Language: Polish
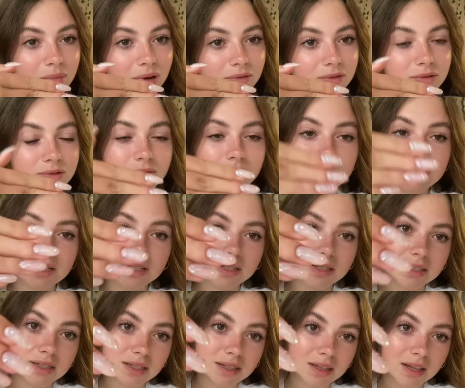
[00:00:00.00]
pewnie już
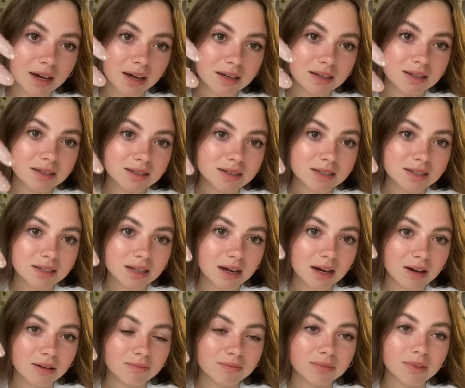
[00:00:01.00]
widzieliście na
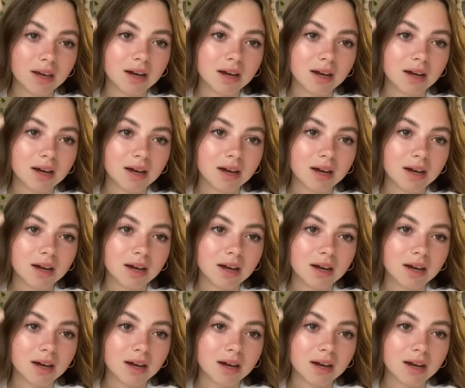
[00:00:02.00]
Insta,